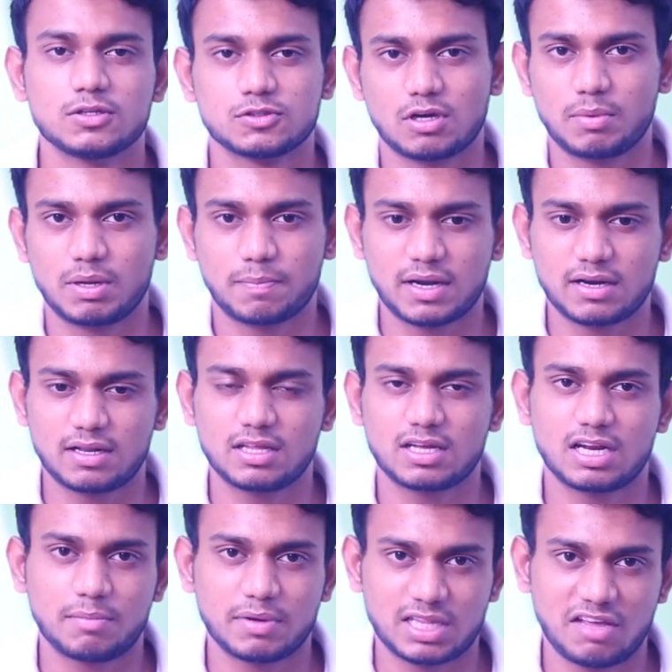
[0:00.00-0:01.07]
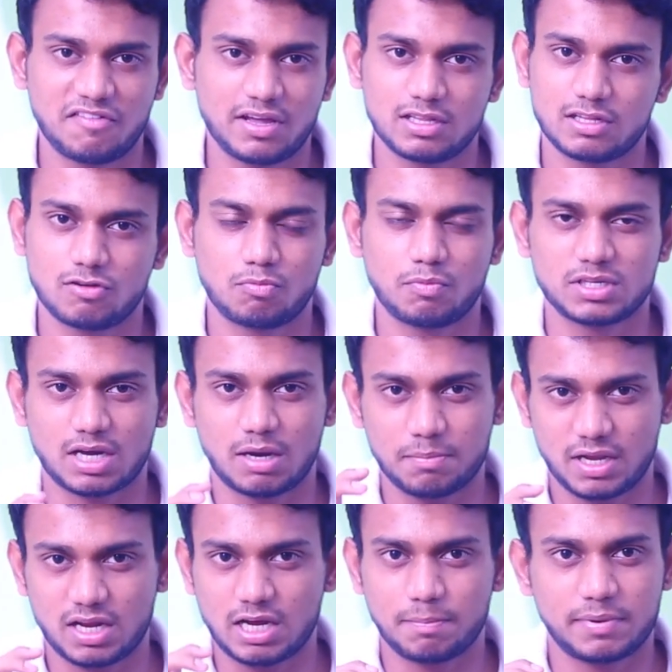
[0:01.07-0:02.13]
ஸோ அப்படி பண்ணுறதுக்கு நமக்கு தேவையான ரொம்ப
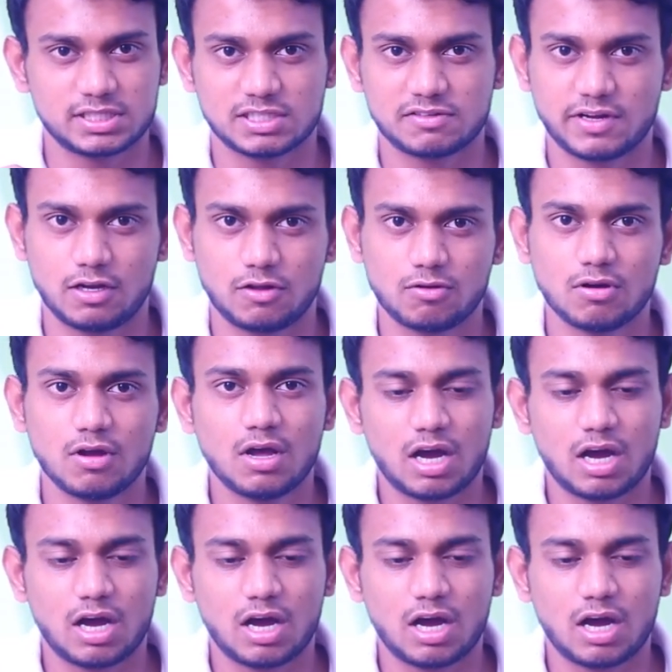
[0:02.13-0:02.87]
கம்மியான அப்பர்ச்சர் வேல்யூ